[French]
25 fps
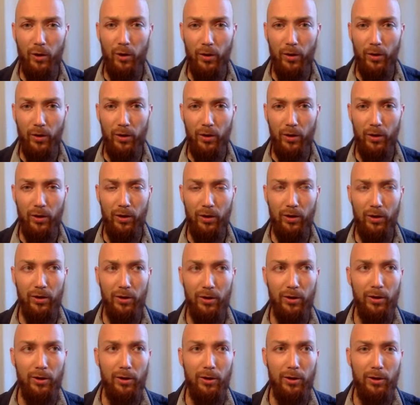
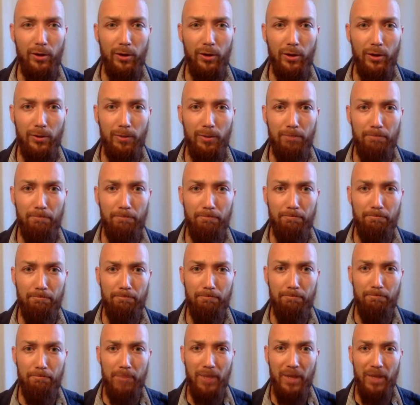euh,
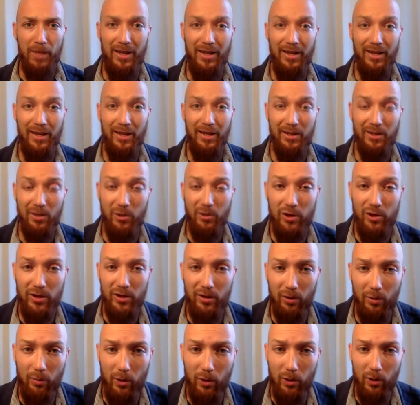les
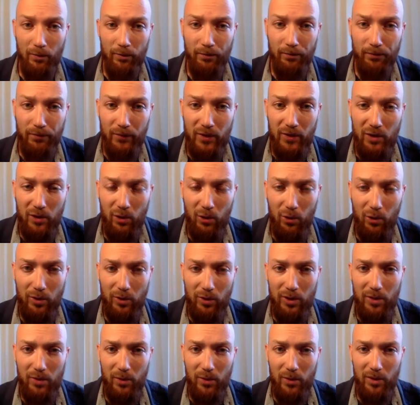enregistrements seront
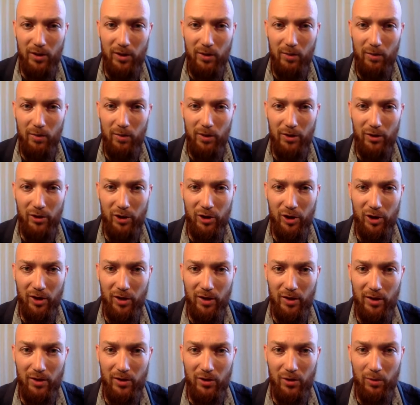disponibles
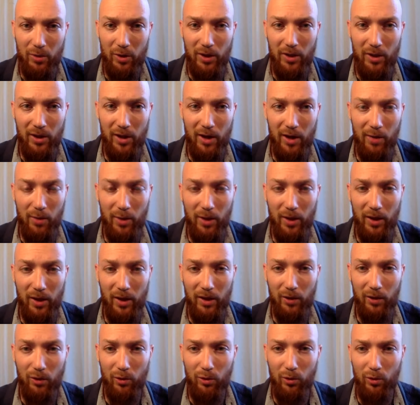chaque semaine après
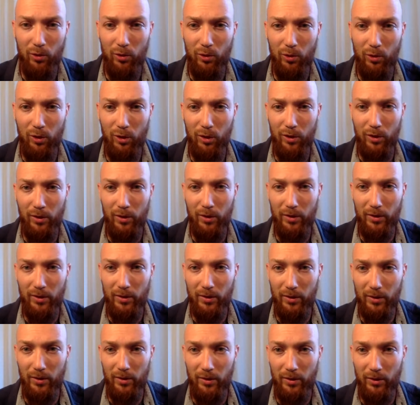le cours.
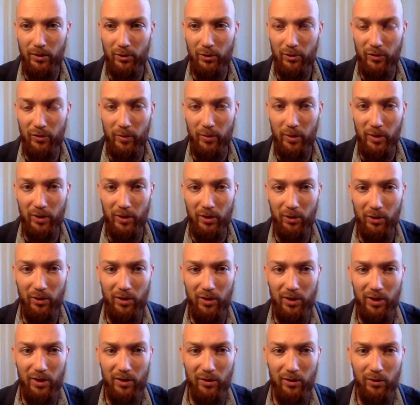Euh, je vais mettre le
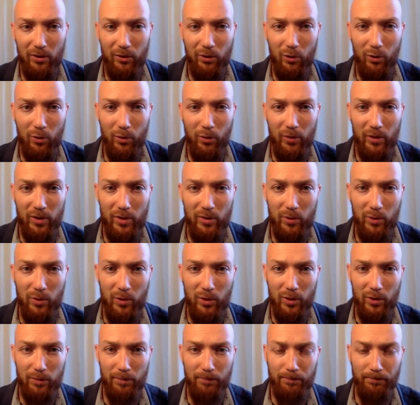lien dans le groupe
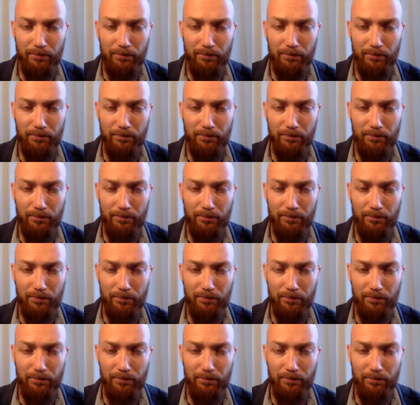Facebook.